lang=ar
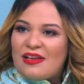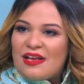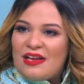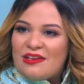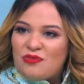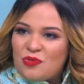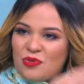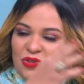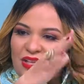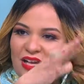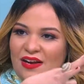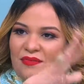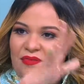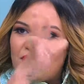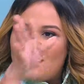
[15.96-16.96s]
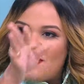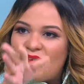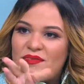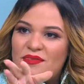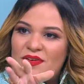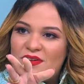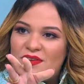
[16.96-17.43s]
كان كنت انا
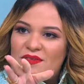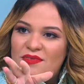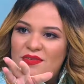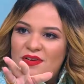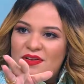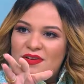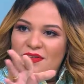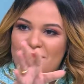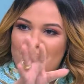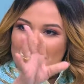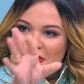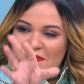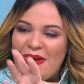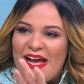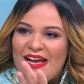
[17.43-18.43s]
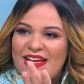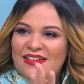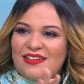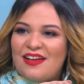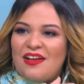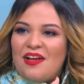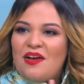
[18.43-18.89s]
في في, في بجيب
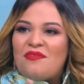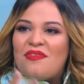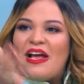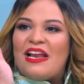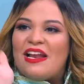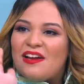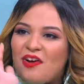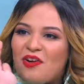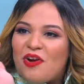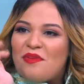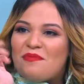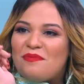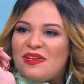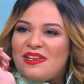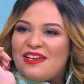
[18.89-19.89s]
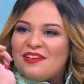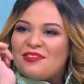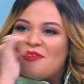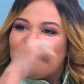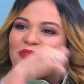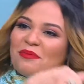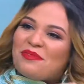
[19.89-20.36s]
حاجات فقال لي انا قريب منك
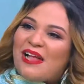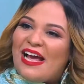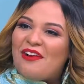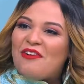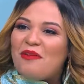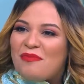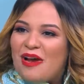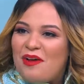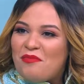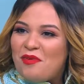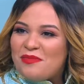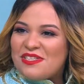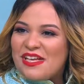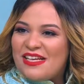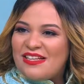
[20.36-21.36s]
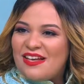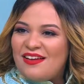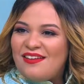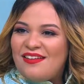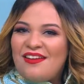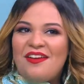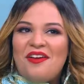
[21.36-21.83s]
قلت له طب تعالى كان معايا ماما
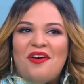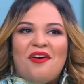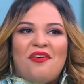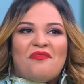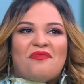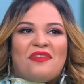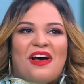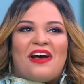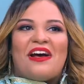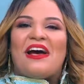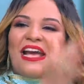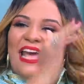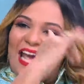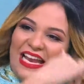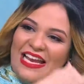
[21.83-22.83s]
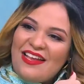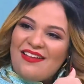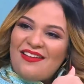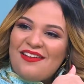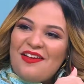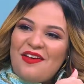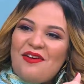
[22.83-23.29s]
ساعتها فجالي
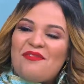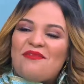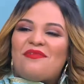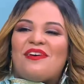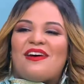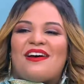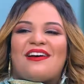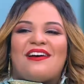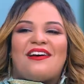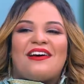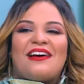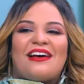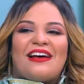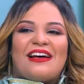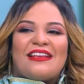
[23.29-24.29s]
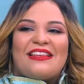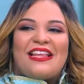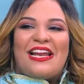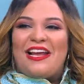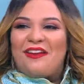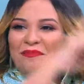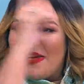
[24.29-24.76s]

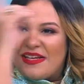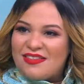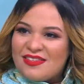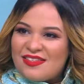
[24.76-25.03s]
فطلع البيت